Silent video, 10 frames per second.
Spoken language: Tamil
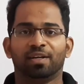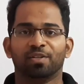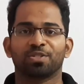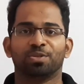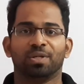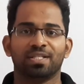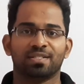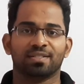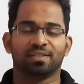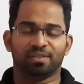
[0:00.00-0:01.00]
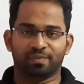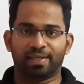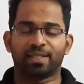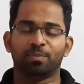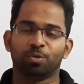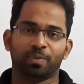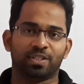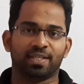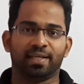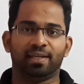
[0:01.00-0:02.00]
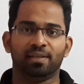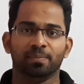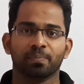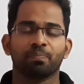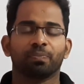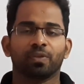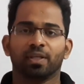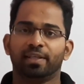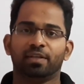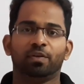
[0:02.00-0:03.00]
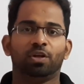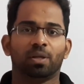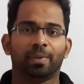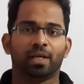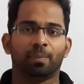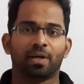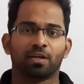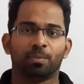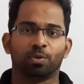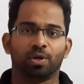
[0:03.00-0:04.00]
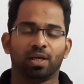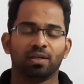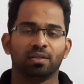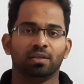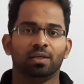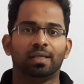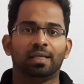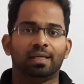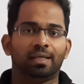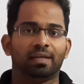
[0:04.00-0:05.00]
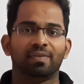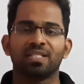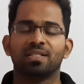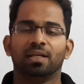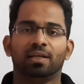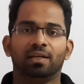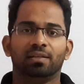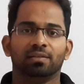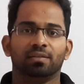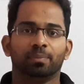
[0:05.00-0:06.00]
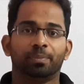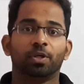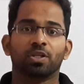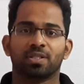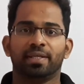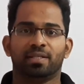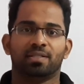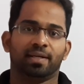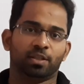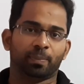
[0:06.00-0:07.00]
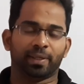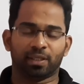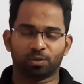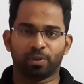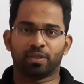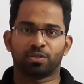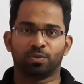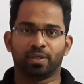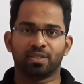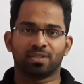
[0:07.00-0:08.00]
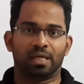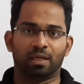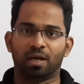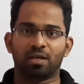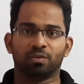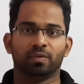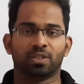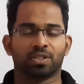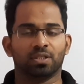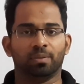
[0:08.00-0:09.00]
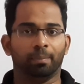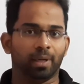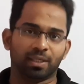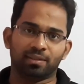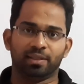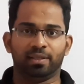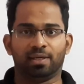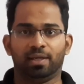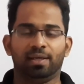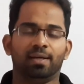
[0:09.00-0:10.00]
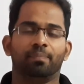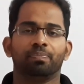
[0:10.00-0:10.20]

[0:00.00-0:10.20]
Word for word: ஹலோ ஸ்டூடெண்ட்ஸ் வெல்கம் டு மை சேனல் இந்த வீடியோவில் நம்ம என்ன பார்க்க போகிறோன்னா லெவன்த் ஸ்டாண்டர்ட் பியூர் சயின்ஸ் எடுத்து படிக்கக்கூடிய ஸ்டூடெண்ட்ஸ் லாங் வேர்ஷன் பாட்னி இருக்கு இல்லையா